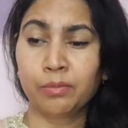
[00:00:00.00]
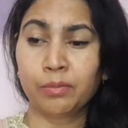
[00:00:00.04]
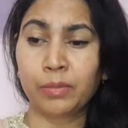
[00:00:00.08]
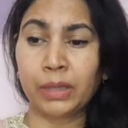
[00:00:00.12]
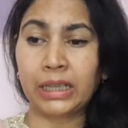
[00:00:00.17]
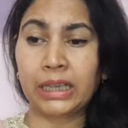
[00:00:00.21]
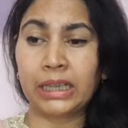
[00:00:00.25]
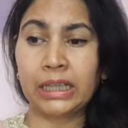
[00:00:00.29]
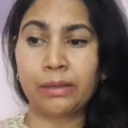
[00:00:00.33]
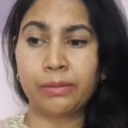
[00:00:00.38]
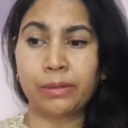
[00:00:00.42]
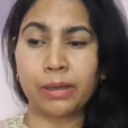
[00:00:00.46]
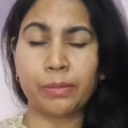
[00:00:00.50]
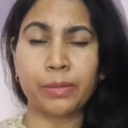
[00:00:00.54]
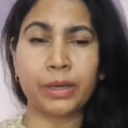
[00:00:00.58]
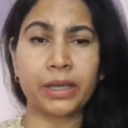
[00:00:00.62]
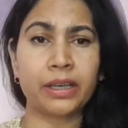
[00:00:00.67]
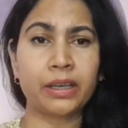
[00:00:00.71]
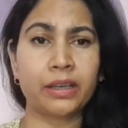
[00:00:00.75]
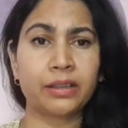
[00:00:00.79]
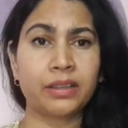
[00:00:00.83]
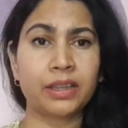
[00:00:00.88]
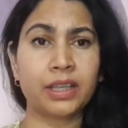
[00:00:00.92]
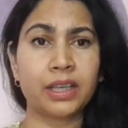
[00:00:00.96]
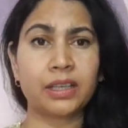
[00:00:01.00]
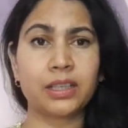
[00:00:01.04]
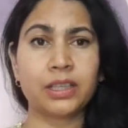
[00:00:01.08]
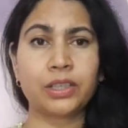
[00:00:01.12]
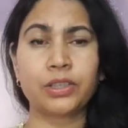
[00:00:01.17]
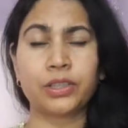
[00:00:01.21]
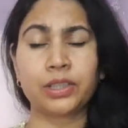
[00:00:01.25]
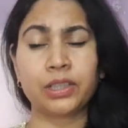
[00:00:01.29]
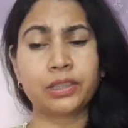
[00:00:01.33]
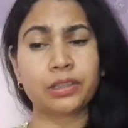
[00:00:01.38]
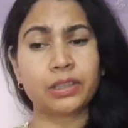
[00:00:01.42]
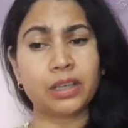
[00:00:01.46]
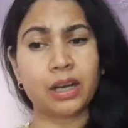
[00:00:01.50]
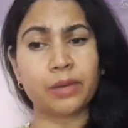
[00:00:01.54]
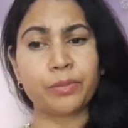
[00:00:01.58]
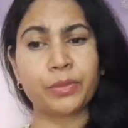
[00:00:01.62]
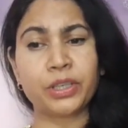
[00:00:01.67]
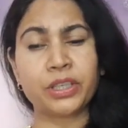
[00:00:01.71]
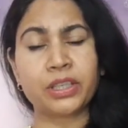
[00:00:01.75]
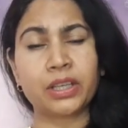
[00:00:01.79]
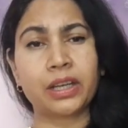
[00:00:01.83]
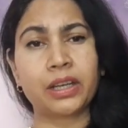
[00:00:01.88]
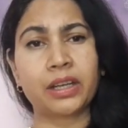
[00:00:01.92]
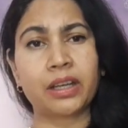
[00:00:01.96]
मतलब हमारे अंदर इस चीज़ का
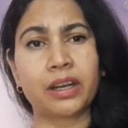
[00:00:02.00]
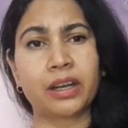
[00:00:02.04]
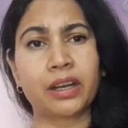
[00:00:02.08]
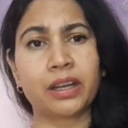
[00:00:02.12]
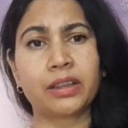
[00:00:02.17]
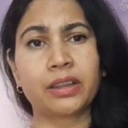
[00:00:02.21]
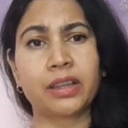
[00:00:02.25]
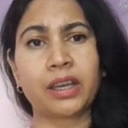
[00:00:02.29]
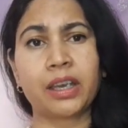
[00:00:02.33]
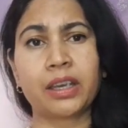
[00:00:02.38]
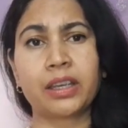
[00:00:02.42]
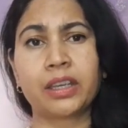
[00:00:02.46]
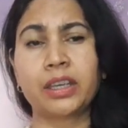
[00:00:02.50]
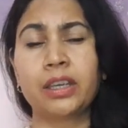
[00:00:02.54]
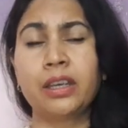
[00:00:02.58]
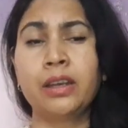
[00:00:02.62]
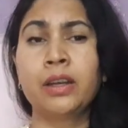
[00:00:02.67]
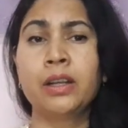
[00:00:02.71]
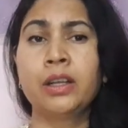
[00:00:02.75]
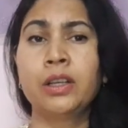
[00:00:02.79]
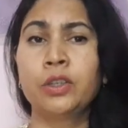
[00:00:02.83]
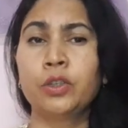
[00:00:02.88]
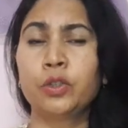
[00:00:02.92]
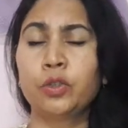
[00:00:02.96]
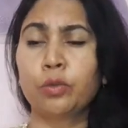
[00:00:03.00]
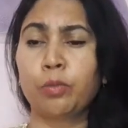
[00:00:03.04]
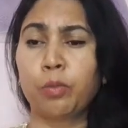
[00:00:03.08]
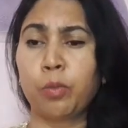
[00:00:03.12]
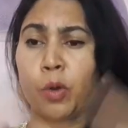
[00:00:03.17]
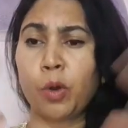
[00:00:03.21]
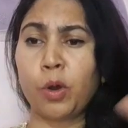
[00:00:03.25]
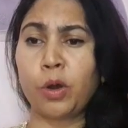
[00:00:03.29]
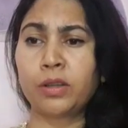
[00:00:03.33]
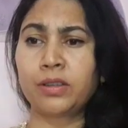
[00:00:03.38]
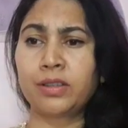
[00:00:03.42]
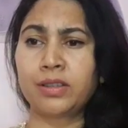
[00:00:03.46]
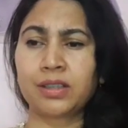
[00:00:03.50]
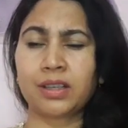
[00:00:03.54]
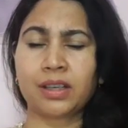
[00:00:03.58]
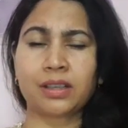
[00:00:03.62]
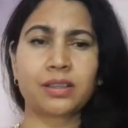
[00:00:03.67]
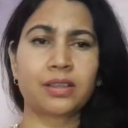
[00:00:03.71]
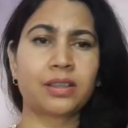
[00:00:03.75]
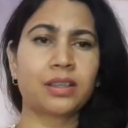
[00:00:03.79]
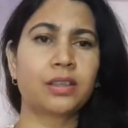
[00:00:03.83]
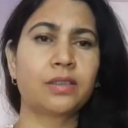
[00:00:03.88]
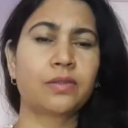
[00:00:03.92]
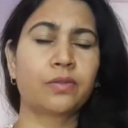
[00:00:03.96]
हमेशा डर रहता है कि जो बहुत
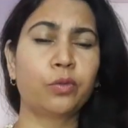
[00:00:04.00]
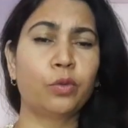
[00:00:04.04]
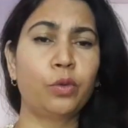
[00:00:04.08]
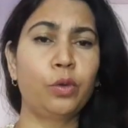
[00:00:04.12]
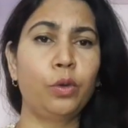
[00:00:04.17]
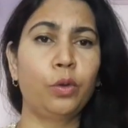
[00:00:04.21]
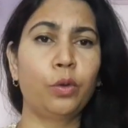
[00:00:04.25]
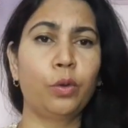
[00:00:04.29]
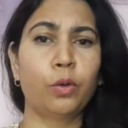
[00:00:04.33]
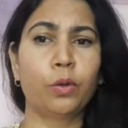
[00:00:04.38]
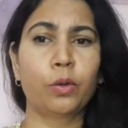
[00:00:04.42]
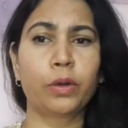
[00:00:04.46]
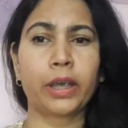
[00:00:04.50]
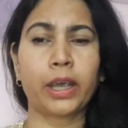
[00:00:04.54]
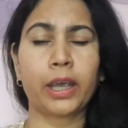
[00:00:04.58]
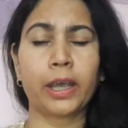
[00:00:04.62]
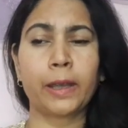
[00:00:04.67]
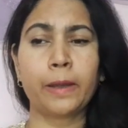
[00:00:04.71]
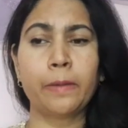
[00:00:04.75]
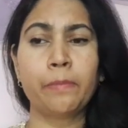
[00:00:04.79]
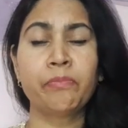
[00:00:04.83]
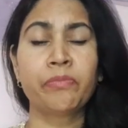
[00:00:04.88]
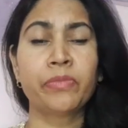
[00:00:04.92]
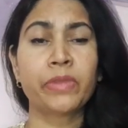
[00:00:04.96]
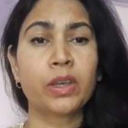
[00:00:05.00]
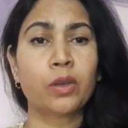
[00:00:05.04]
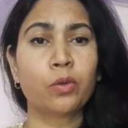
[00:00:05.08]
सक्सेसफुल लोग हैं